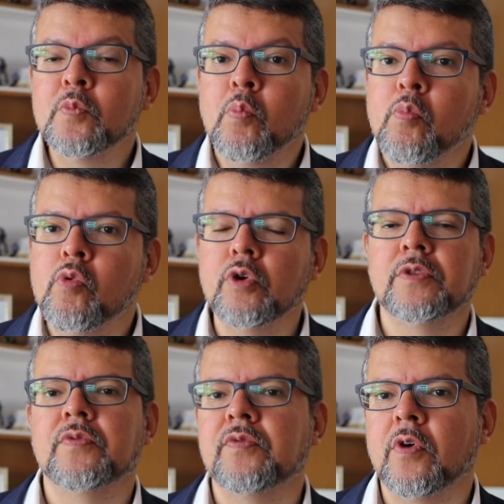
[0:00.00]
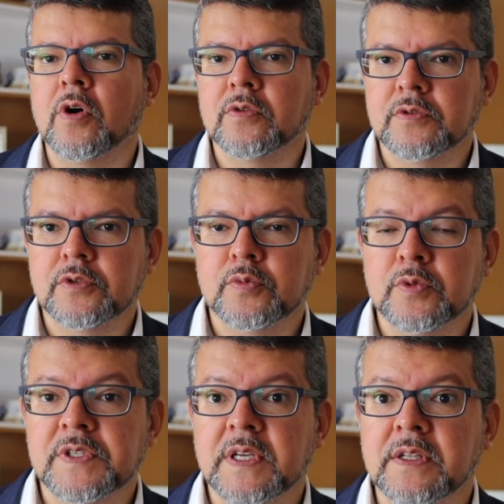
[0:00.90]
muito foco nos
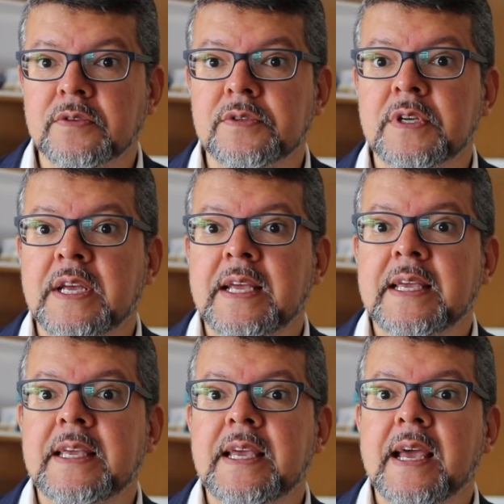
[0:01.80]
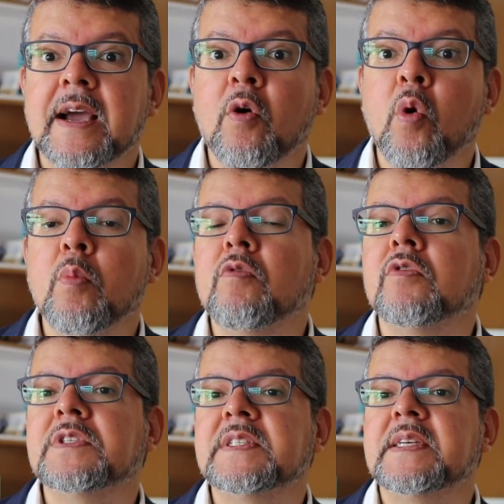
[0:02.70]
últimos anos, que é como
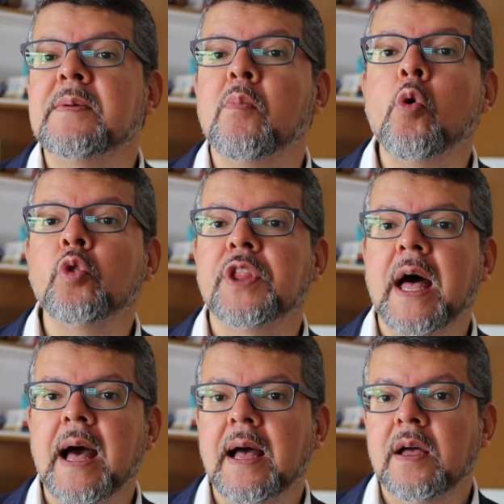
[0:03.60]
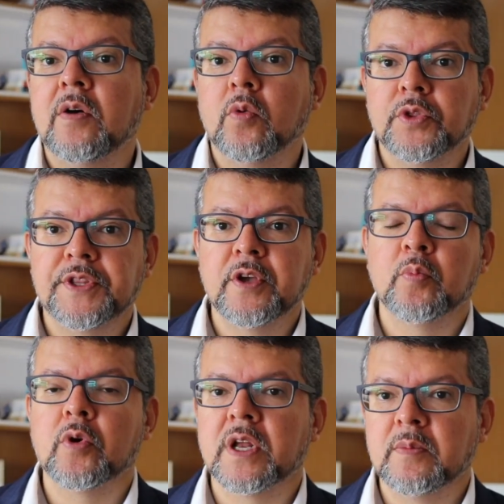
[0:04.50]
você montar o
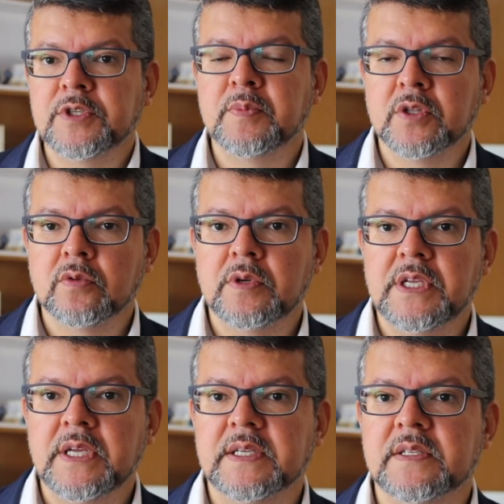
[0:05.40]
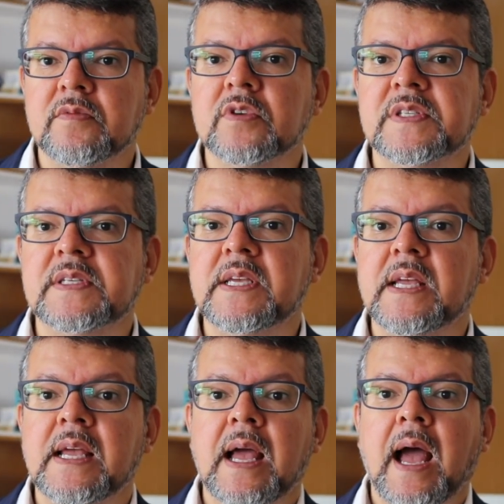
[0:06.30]
teu programa de mentoria. Se
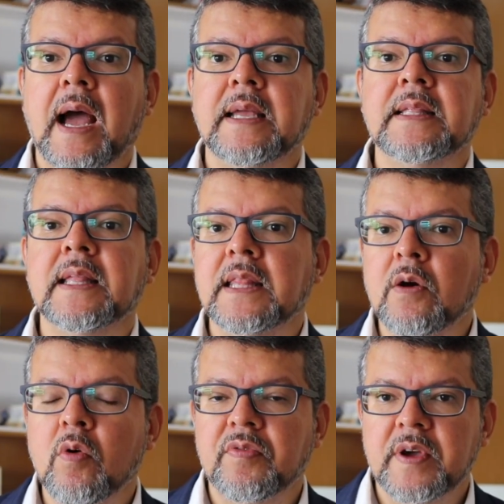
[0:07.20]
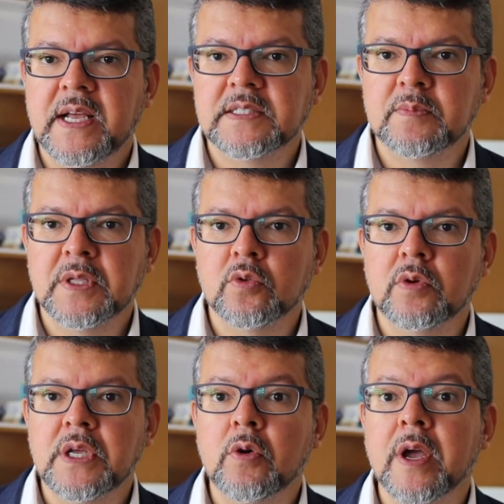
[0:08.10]
você ainda não oferece
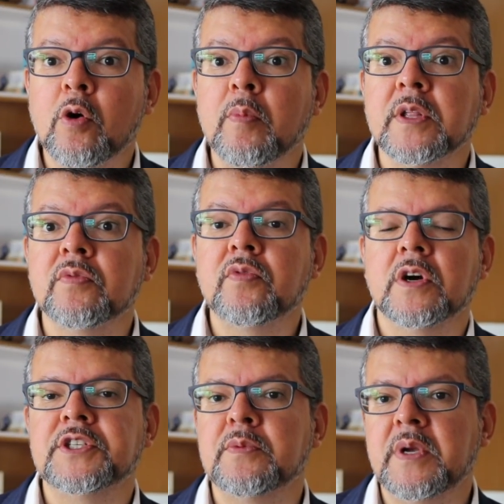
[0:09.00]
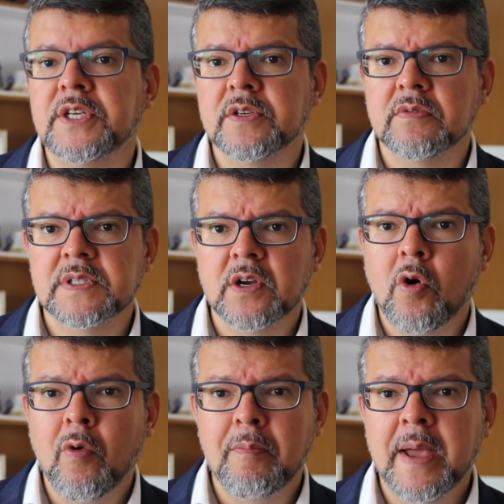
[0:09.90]
mentoria, eu recomendo fortemente que você
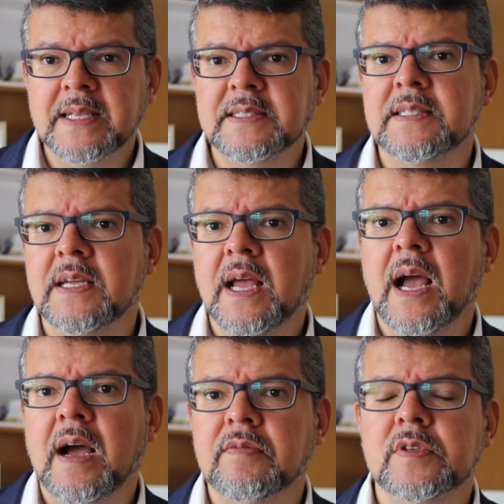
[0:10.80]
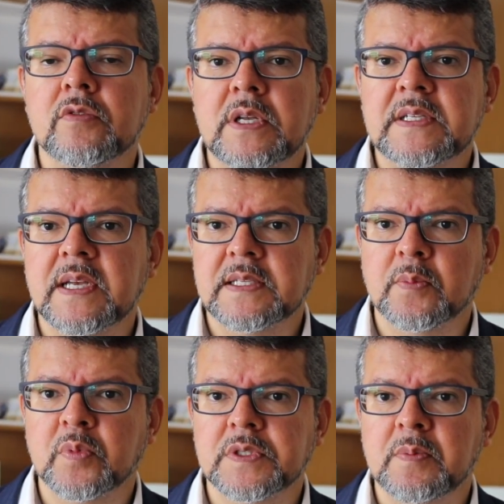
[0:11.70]
comece a visualizar
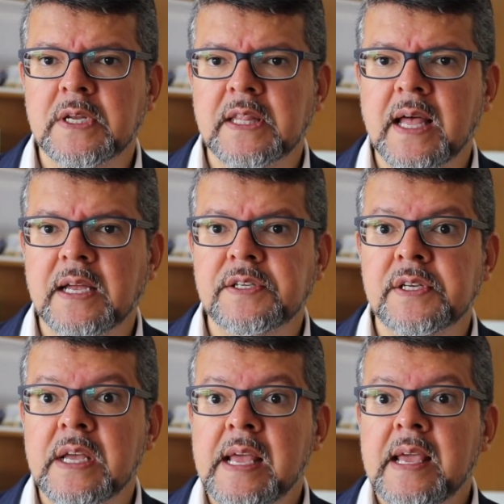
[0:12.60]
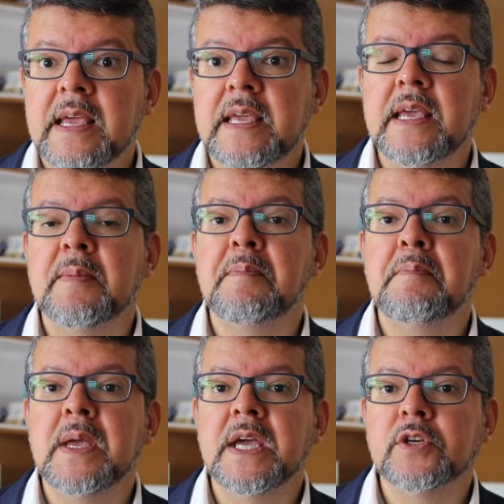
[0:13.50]
essa possibilidade e
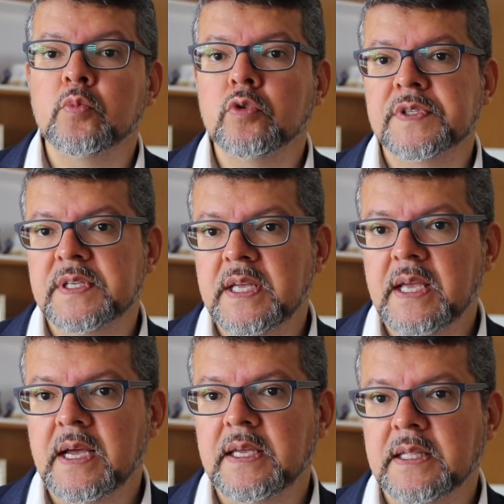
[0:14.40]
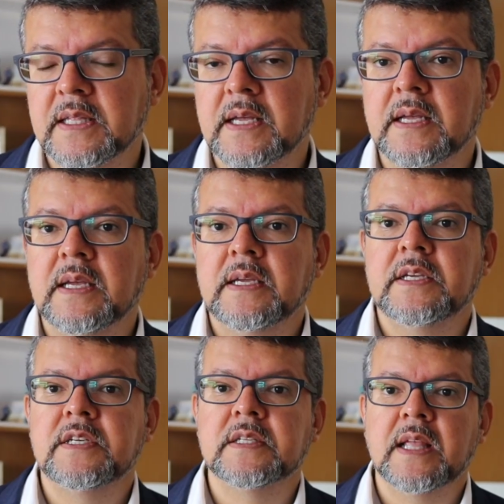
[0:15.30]
mesmo sem ainda
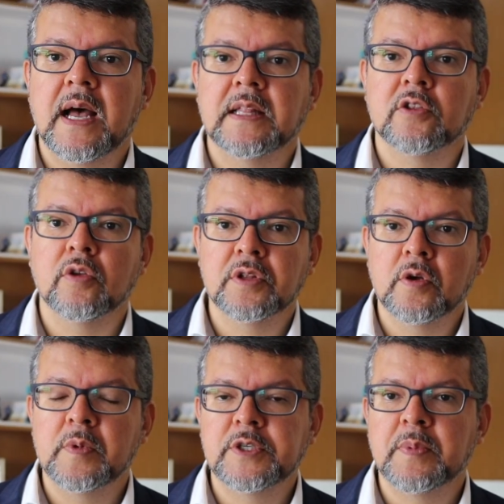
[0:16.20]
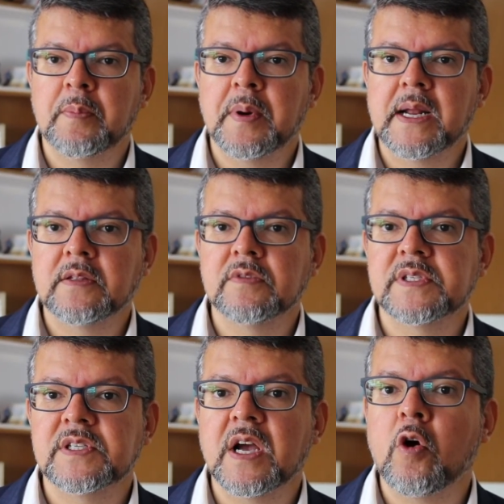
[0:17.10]
estar totalmente preparado,
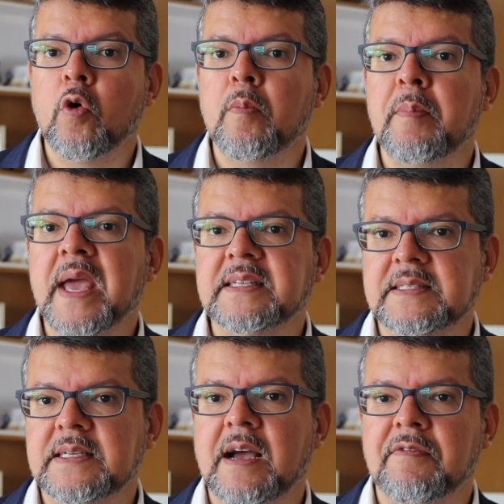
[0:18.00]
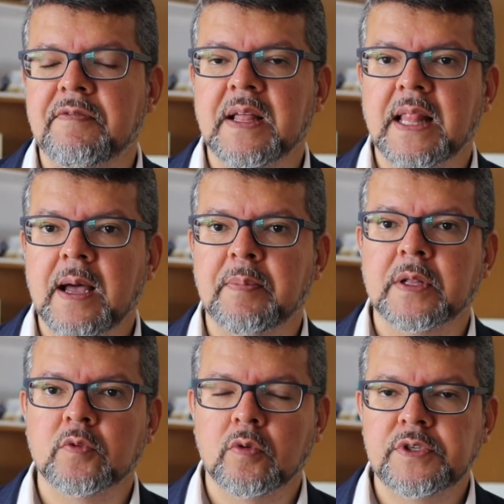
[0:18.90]
você já comece a falar
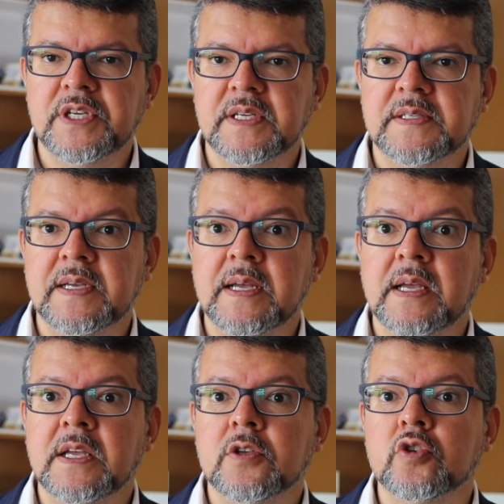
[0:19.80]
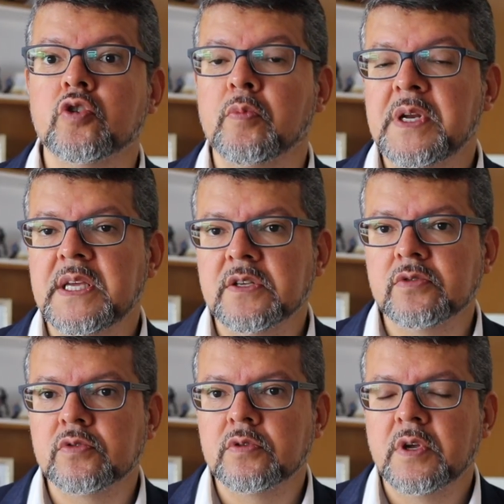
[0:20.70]
para a tua audiência sobre
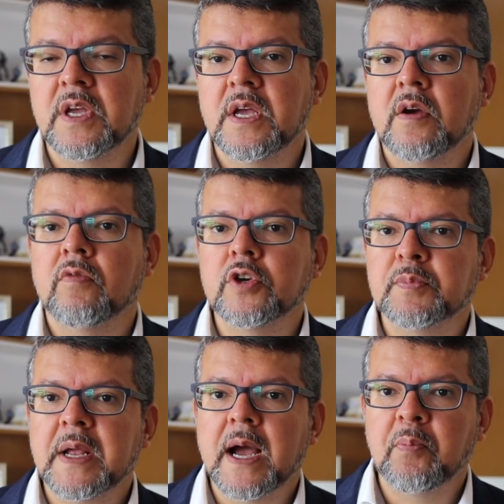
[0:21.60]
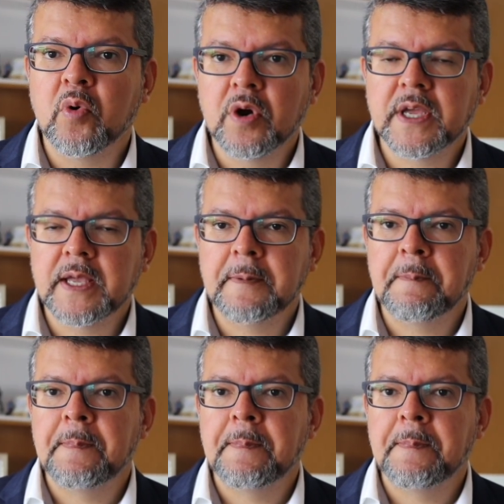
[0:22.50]
isso. Vou explicar por quê.